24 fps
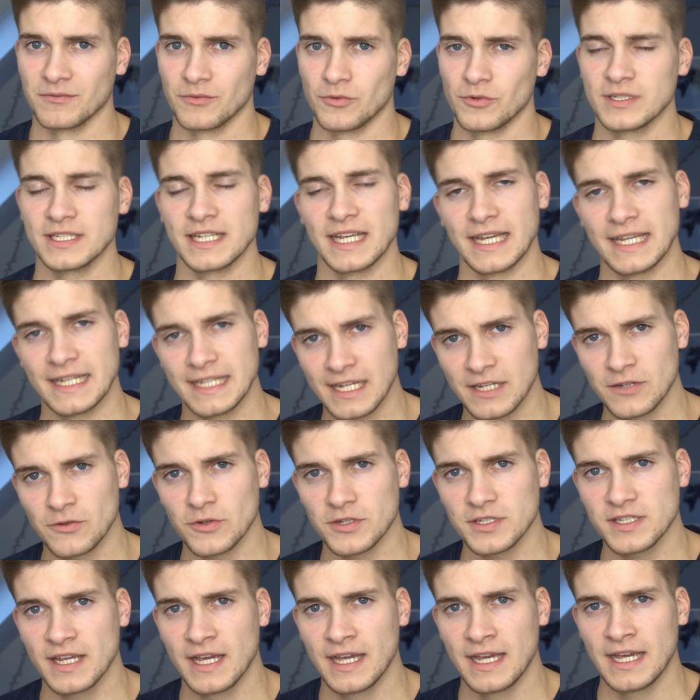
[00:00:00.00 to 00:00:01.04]
Und ihr erinnert
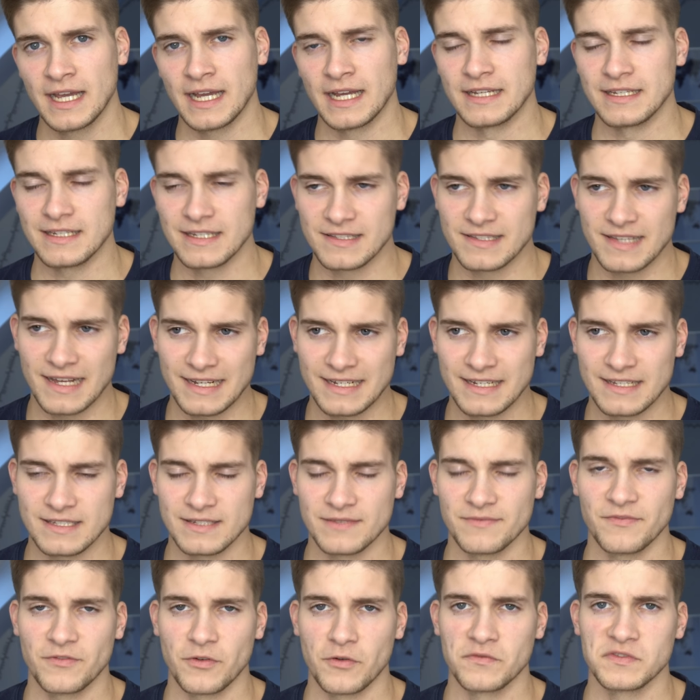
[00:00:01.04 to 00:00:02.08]
euch an die Zahl der
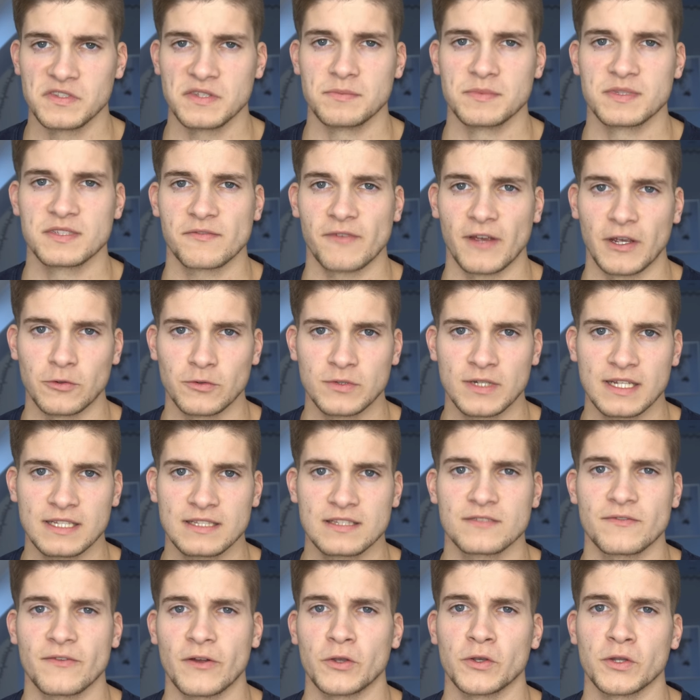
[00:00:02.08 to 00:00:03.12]
757-200,
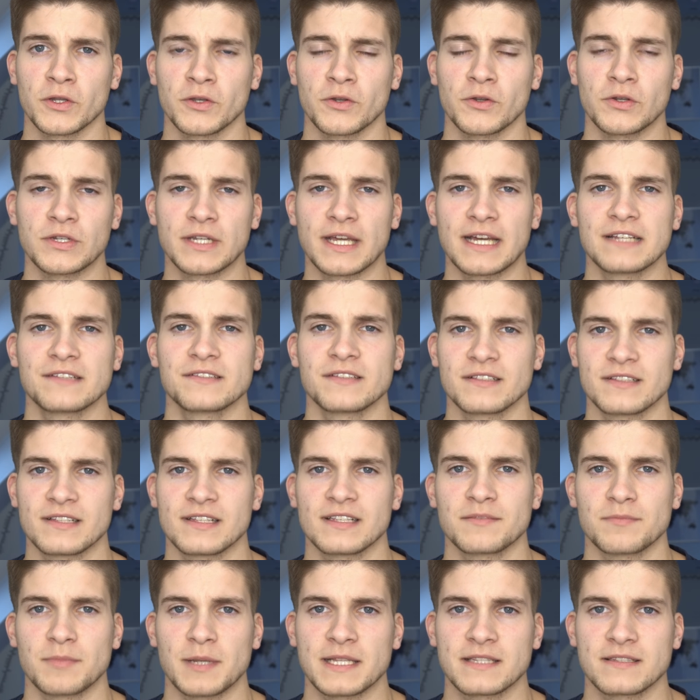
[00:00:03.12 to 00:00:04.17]
239
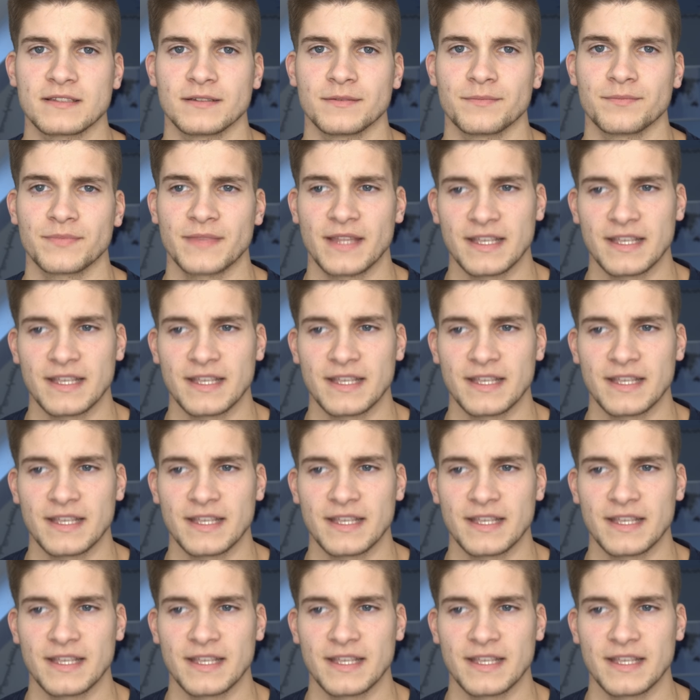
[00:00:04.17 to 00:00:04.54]
Sitzplätze,